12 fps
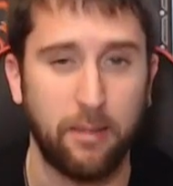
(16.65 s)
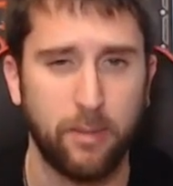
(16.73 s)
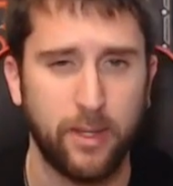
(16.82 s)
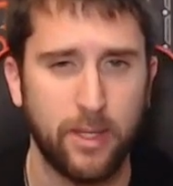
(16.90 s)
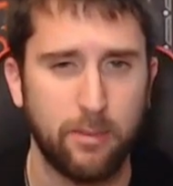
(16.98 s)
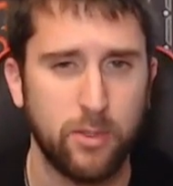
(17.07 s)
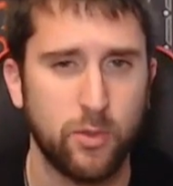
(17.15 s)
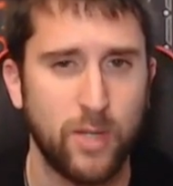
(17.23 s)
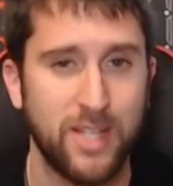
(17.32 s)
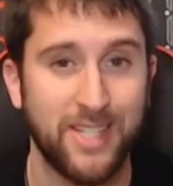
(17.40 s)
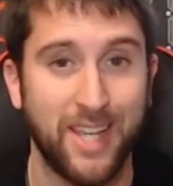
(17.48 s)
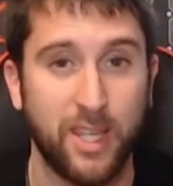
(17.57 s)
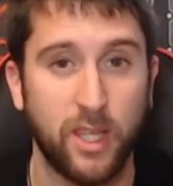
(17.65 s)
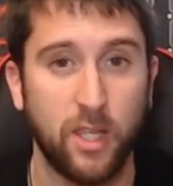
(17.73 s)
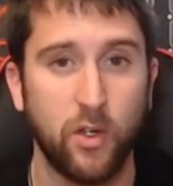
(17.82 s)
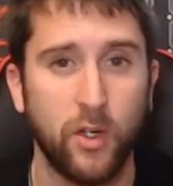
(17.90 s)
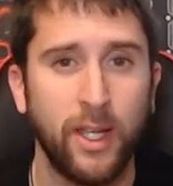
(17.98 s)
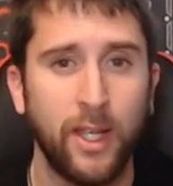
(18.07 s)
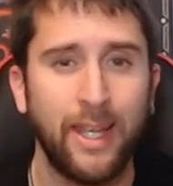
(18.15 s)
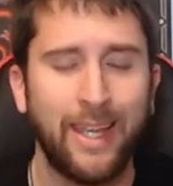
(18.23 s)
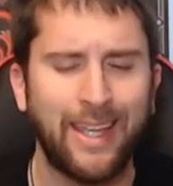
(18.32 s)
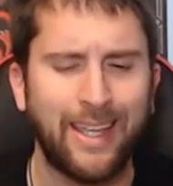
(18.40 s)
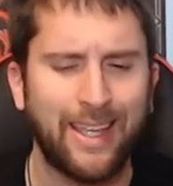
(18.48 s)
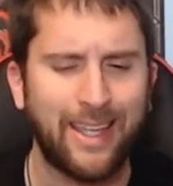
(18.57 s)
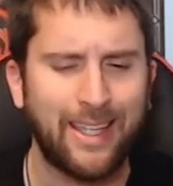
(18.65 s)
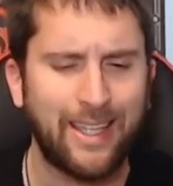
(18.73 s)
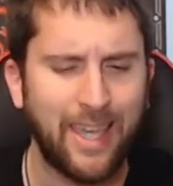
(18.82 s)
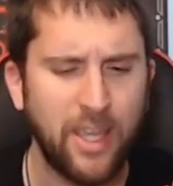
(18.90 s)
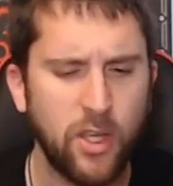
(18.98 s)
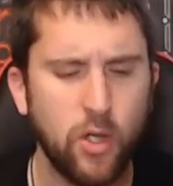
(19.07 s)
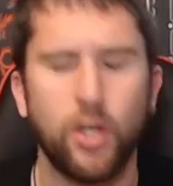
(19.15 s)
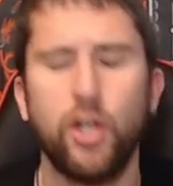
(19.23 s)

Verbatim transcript: Empezamos una sección que yo